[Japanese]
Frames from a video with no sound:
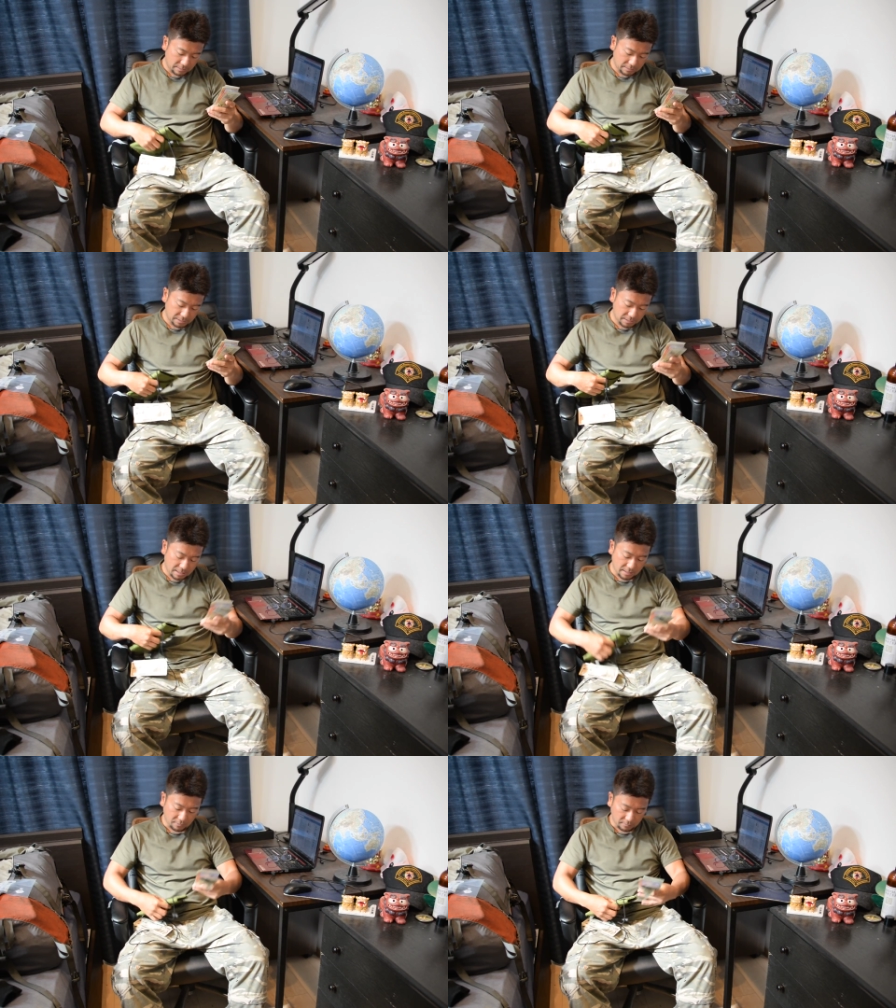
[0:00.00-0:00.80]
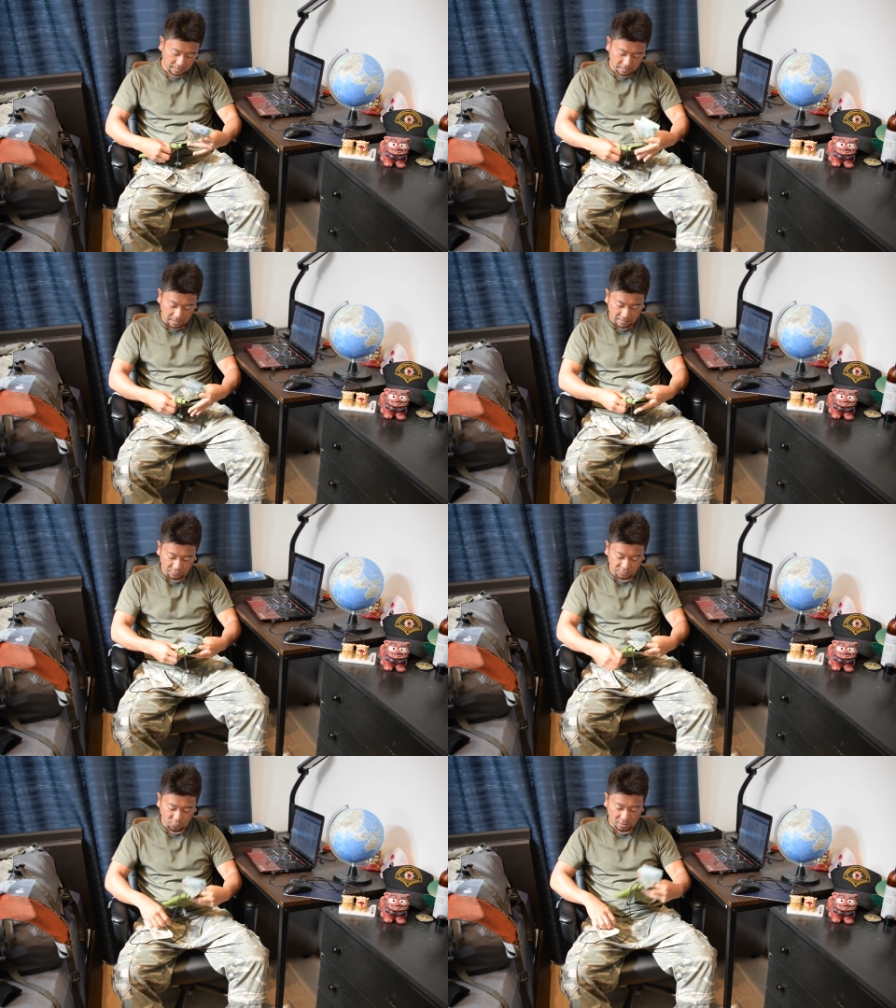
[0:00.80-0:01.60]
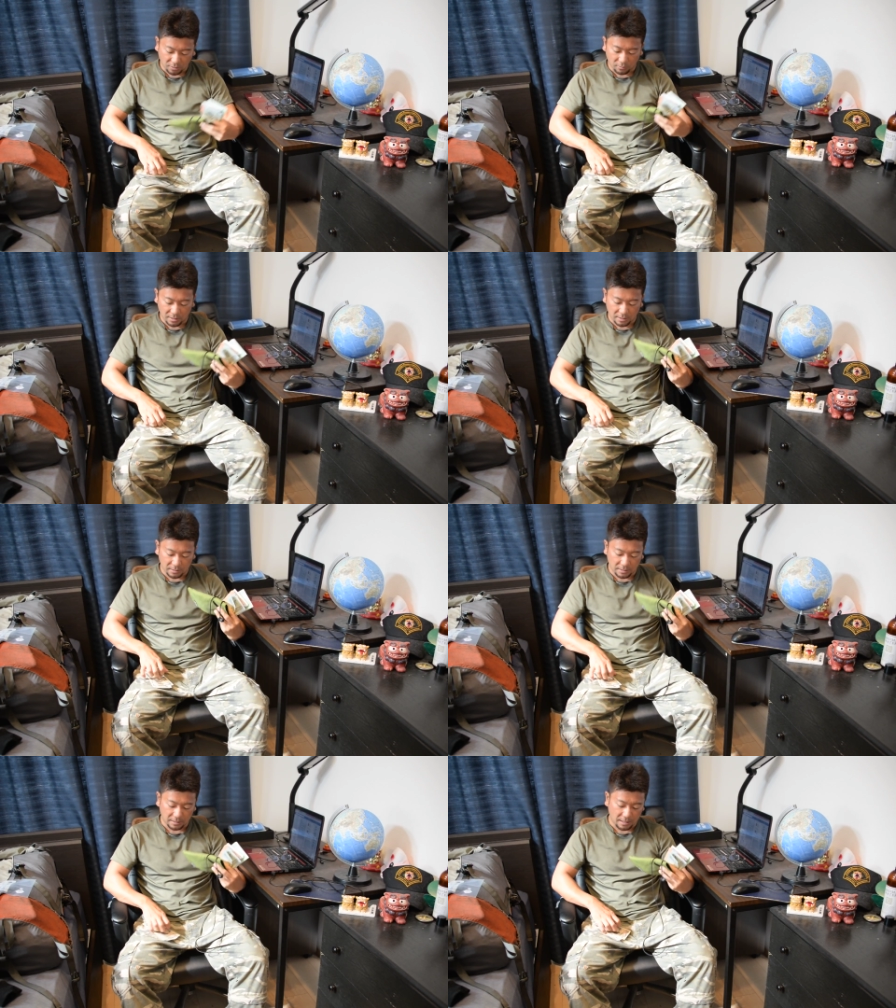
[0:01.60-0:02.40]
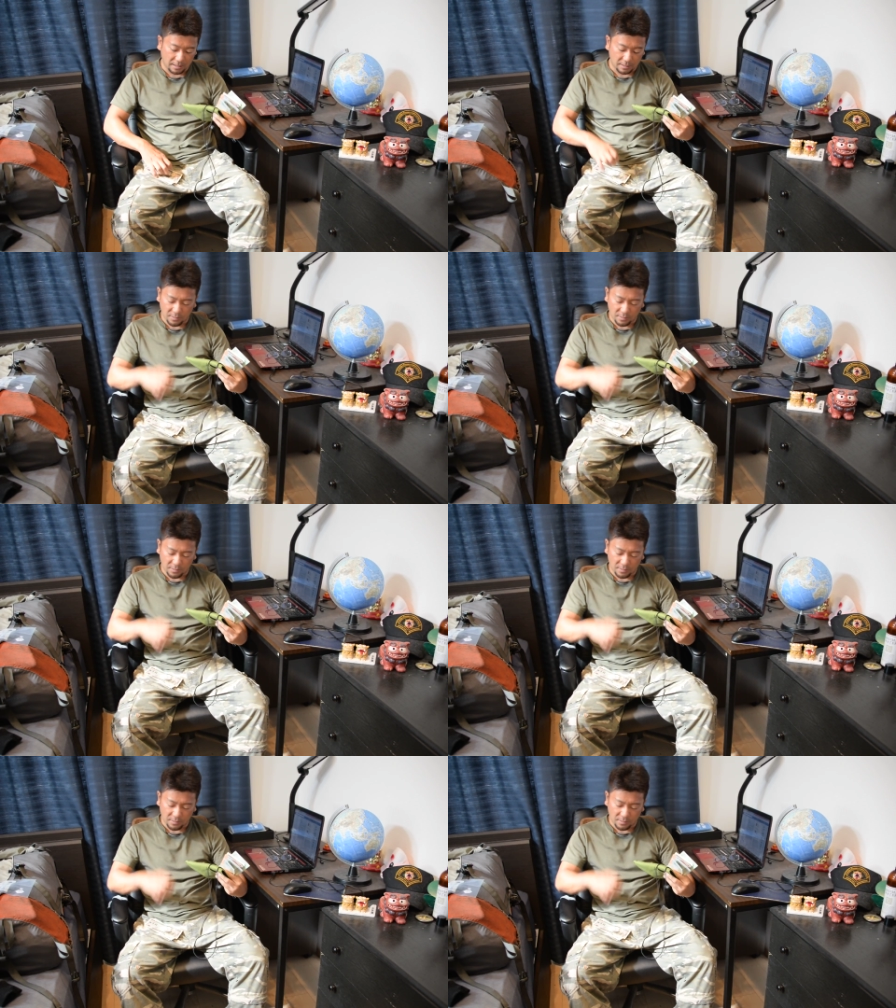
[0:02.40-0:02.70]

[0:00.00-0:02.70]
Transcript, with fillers: すられたことがあった内ポケットに入れていた